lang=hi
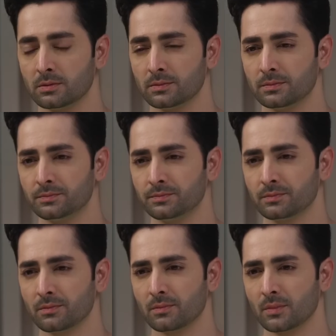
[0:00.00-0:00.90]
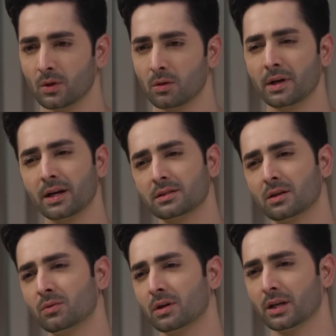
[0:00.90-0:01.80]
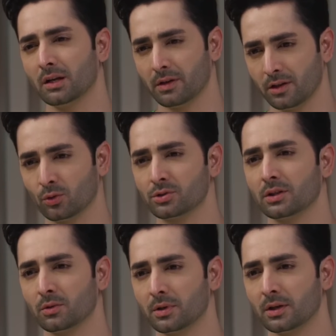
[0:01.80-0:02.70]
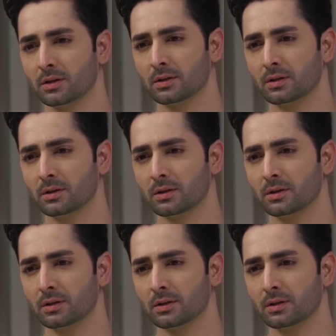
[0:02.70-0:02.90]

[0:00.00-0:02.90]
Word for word: साथ और मैं कैसे रहूंगा अकेले वहाँ ये सोचा तुमने